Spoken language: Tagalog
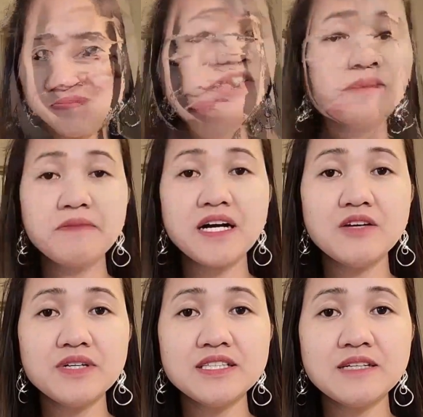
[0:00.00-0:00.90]
So, yung
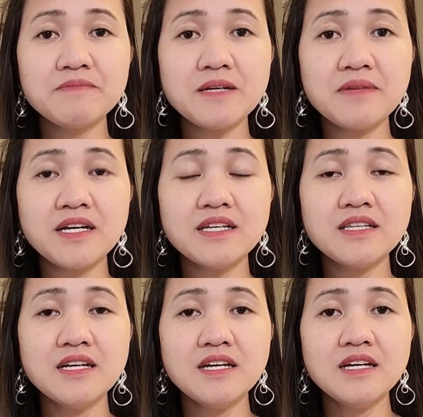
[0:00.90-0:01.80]
pangalawang tip naman,
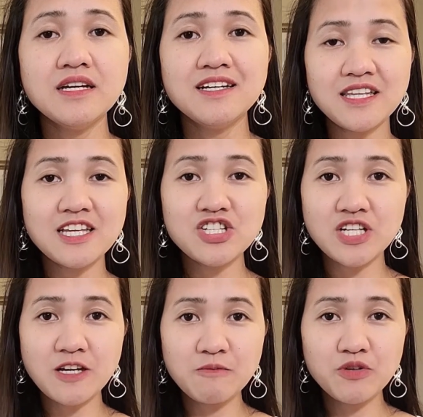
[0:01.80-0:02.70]

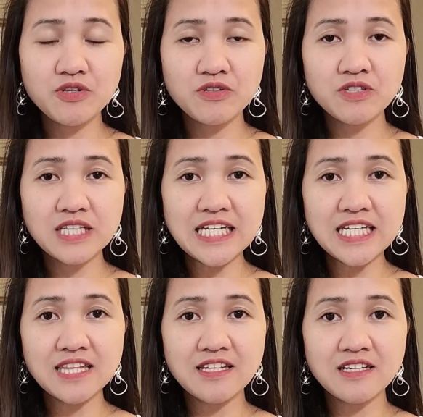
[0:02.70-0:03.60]
i-share mo yung
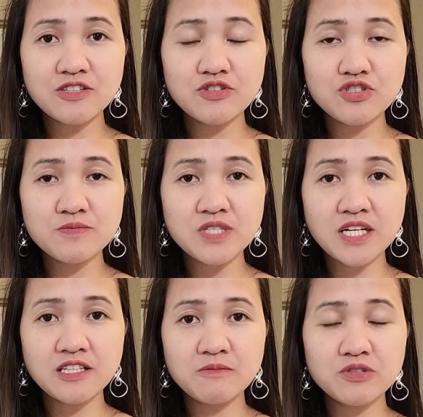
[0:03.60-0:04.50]
link ng YouTube
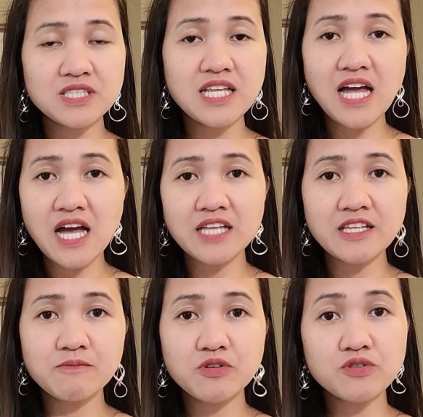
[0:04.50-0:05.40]
channel mo sa lahat,
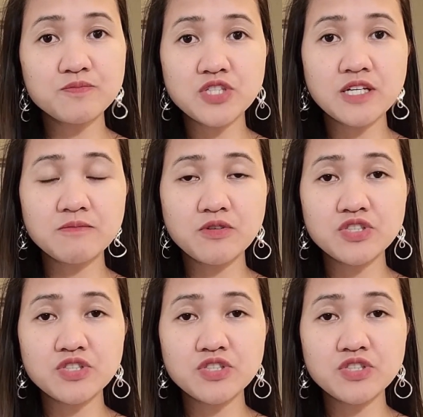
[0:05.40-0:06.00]
ng group chat mo.